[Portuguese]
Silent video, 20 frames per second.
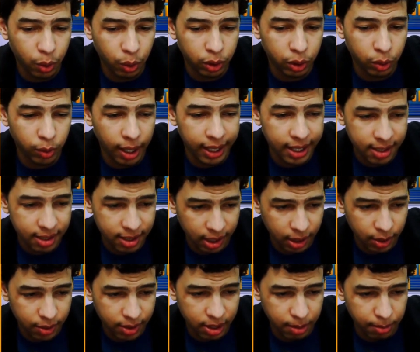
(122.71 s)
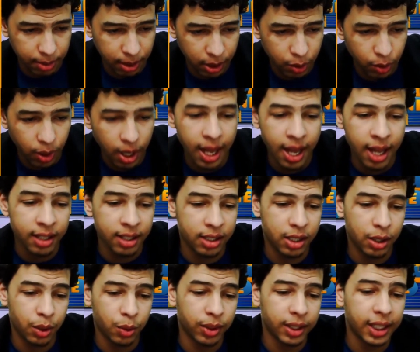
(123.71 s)
continuará sendo exibido de
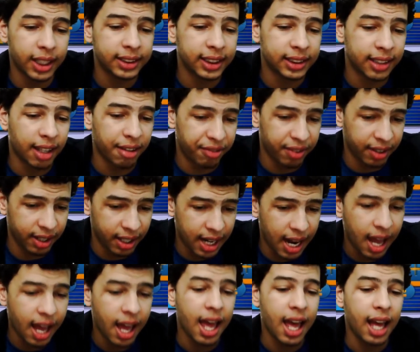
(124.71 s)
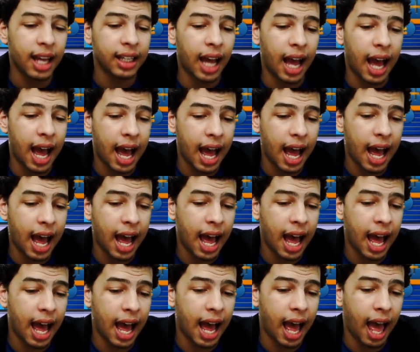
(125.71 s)
segunda a sexta-feira
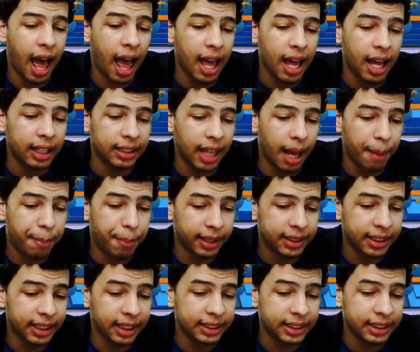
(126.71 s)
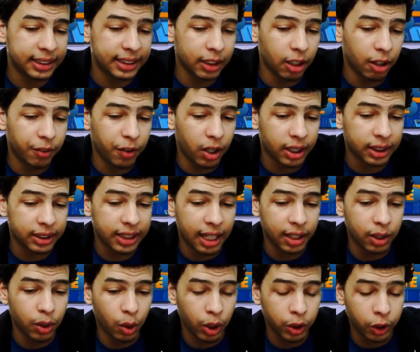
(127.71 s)
a a partir das 19 horas da
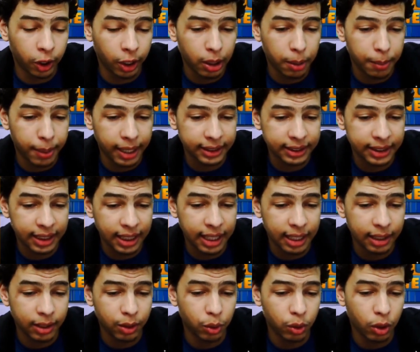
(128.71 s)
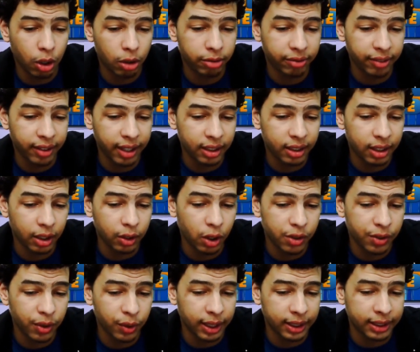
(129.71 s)
noite, hora de Brasília, no
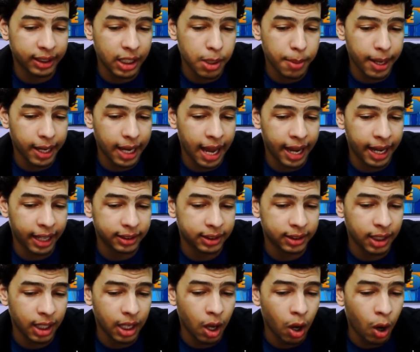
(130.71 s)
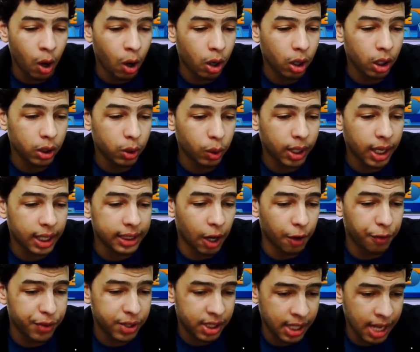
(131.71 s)
92,3 MHz ou, e no canal
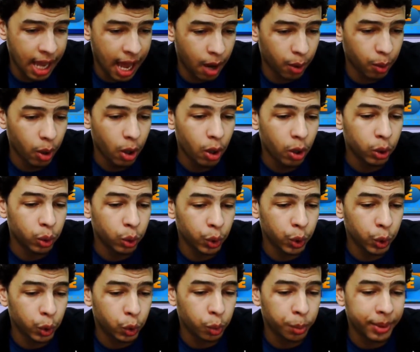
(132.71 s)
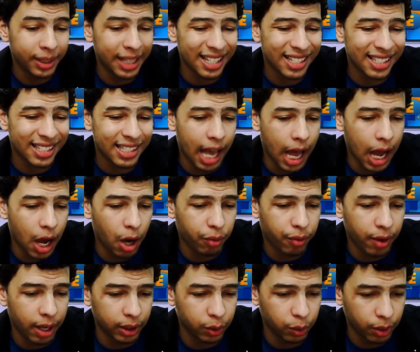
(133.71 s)
oficial do YouTube da
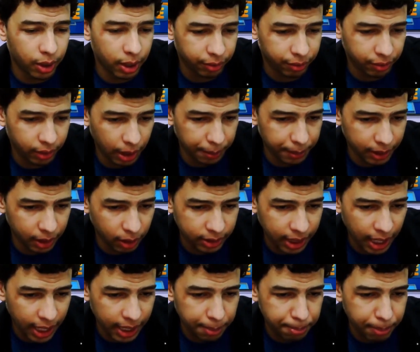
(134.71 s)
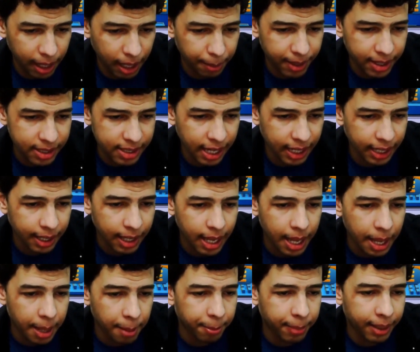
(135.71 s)
Salvador FM. Então tá aí, parabéns aí
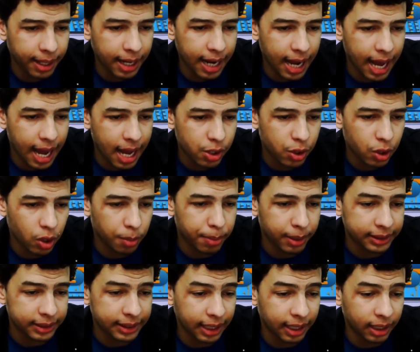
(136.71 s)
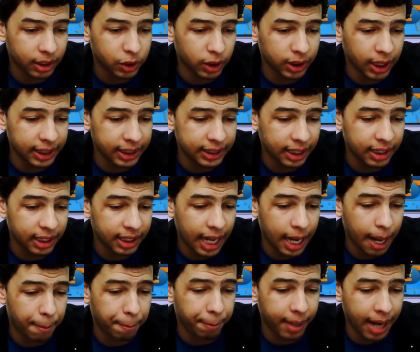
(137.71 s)
para essa grande jornalista
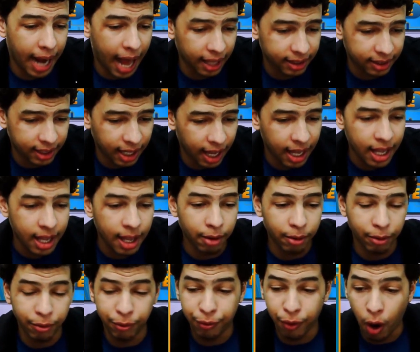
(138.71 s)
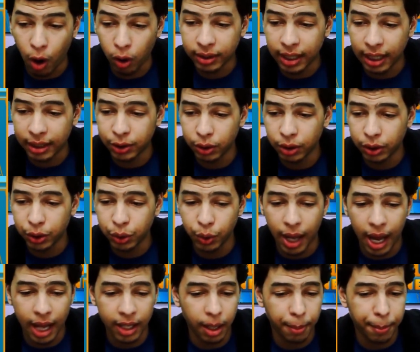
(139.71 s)
Daniela Prata. Volta às ondas do
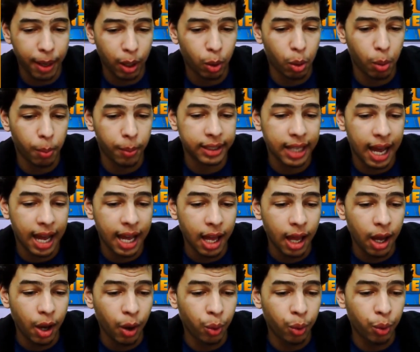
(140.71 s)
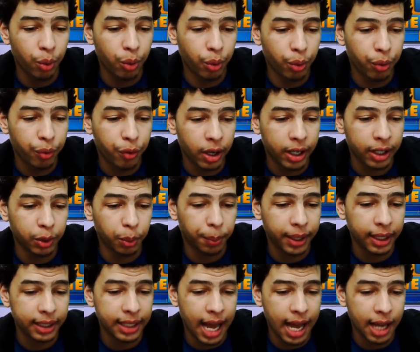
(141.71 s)
rádio aí para comandar o Fora do
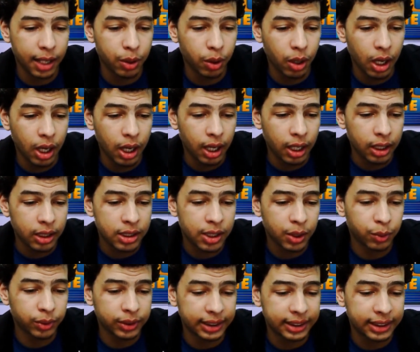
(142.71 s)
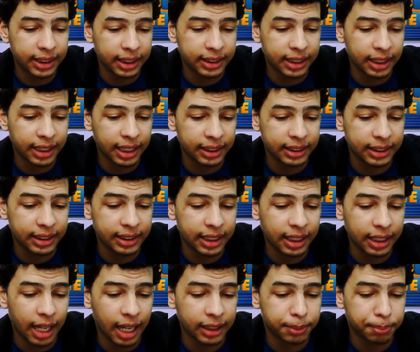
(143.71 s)
Plenário, de segunda a sexta, das,
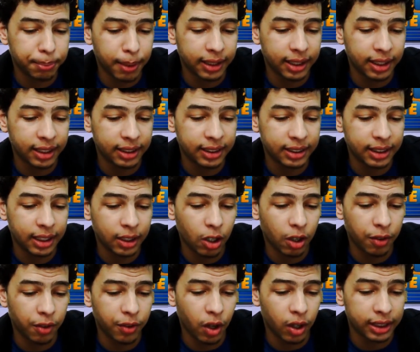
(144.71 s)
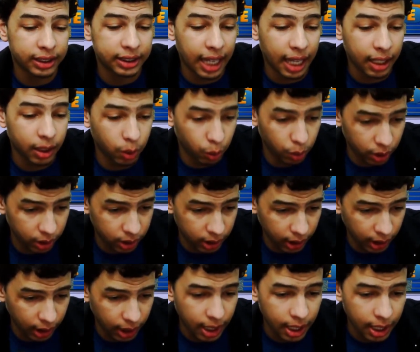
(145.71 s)
a partir das 19 horas da noite.